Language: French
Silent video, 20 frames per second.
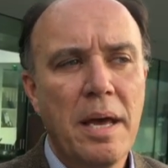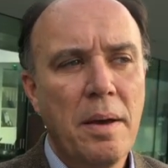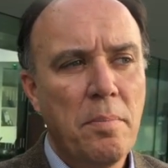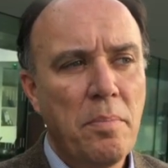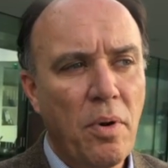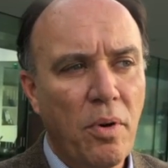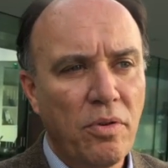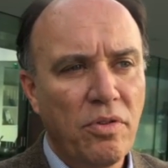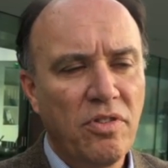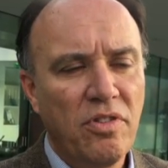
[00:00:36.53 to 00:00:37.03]

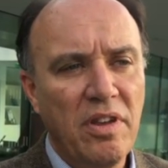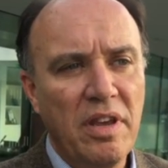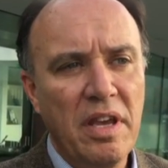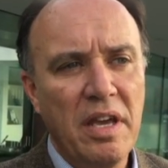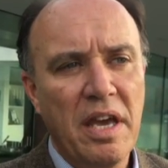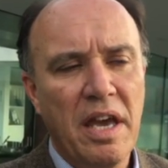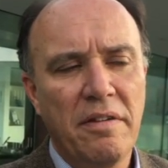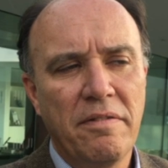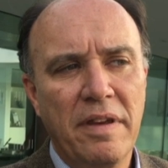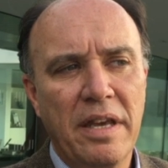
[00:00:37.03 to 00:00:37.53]

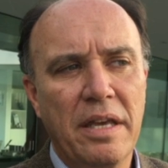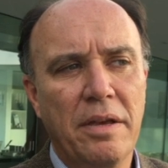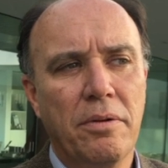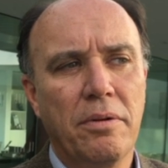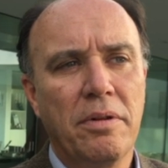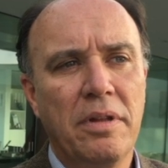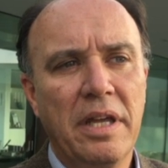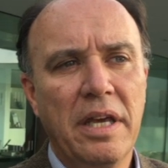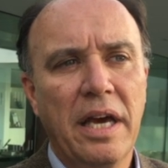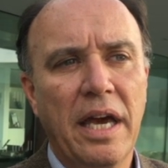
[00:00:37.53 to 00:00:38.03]
Penser avec
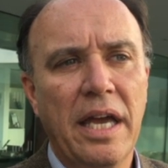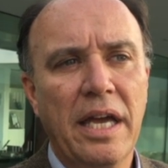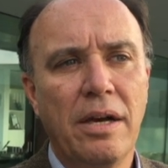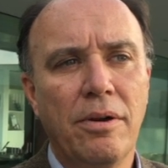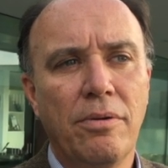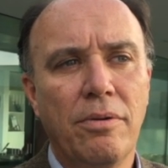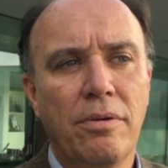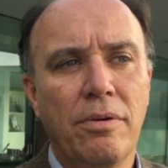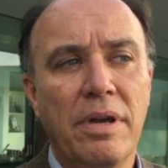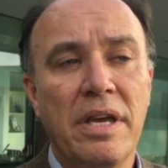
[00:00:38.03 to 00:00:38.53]
des
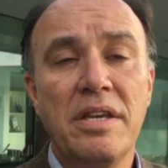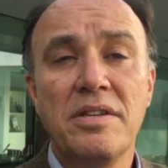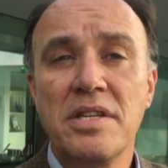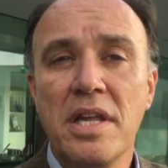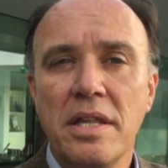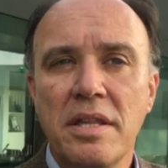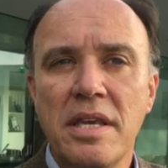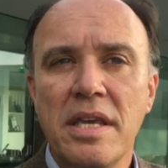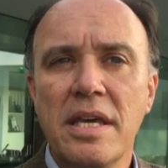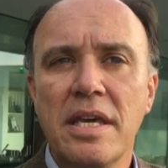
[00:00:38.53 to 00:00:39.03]
règles
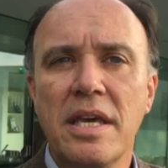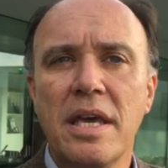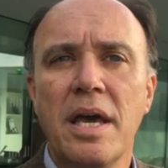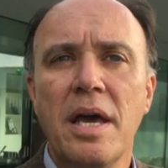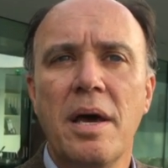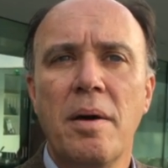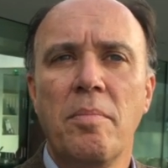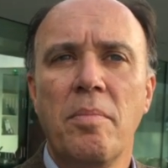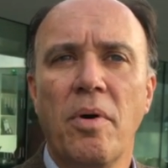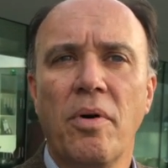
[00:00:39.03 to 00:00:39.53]
esthétiques,
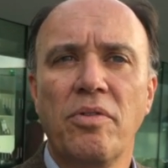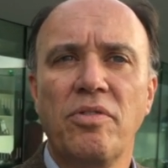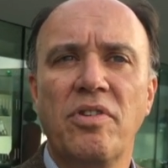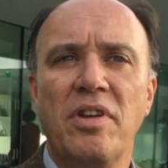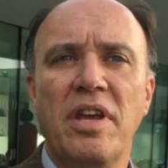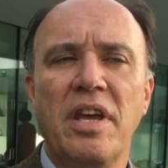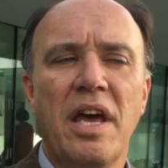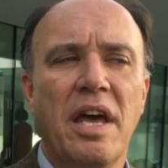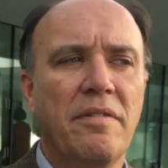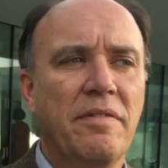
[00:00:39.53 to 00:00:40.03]

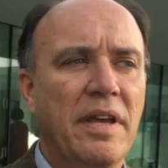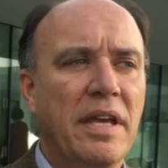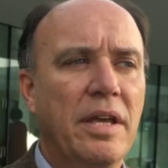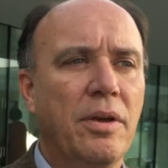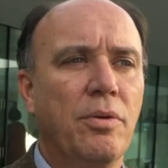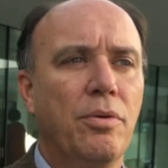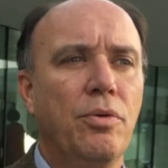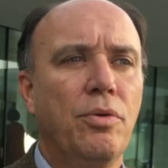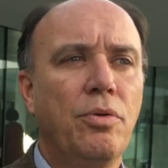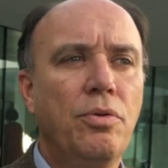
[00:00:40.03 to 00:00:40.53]
penser avec
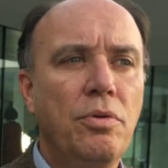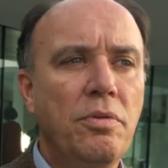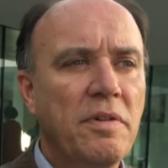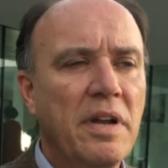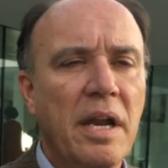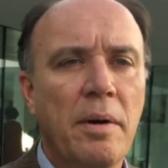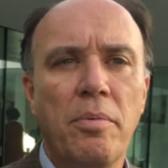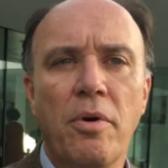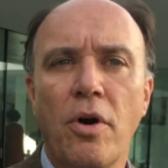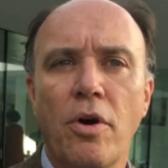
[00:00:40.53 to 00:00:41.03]
une
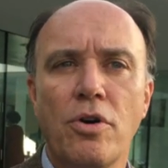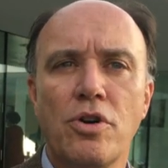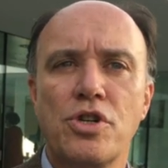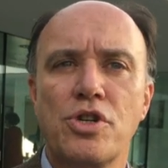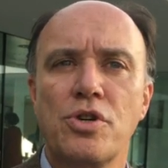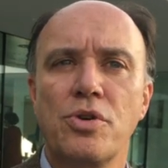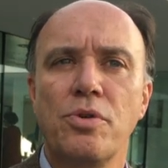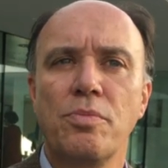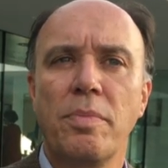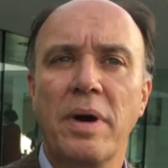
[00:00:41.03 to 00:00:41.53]
nouvelle
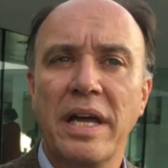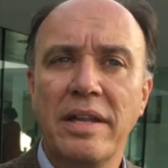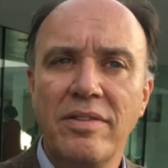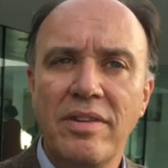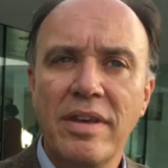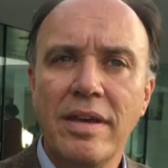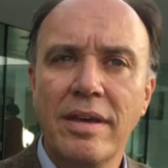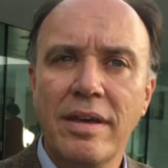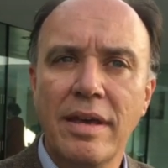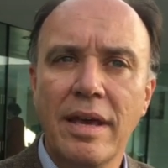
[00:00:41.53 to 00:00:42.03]
approche
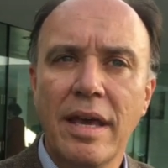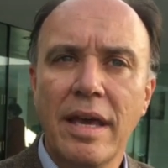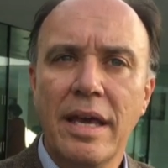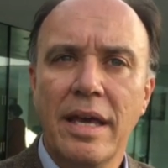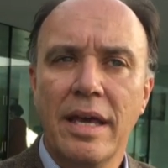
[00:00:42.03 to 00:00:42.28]
pratique.